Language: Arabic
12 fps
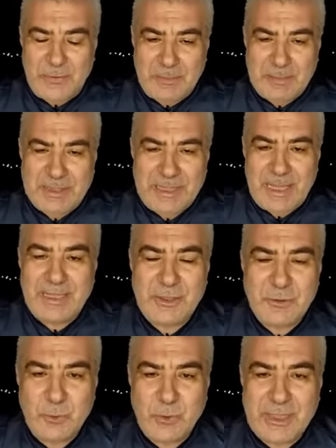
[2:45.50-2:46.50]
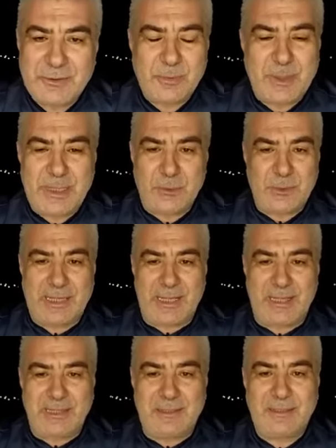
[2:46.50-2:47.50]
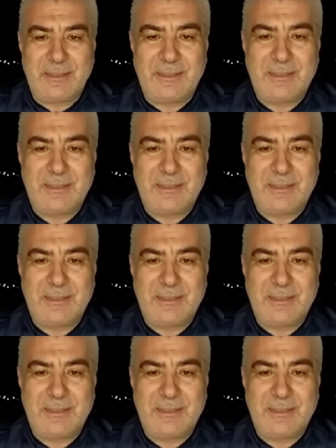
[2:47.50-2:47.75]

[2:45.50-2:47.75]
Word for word: فبدأ يدعو الله سبحانه وتعالى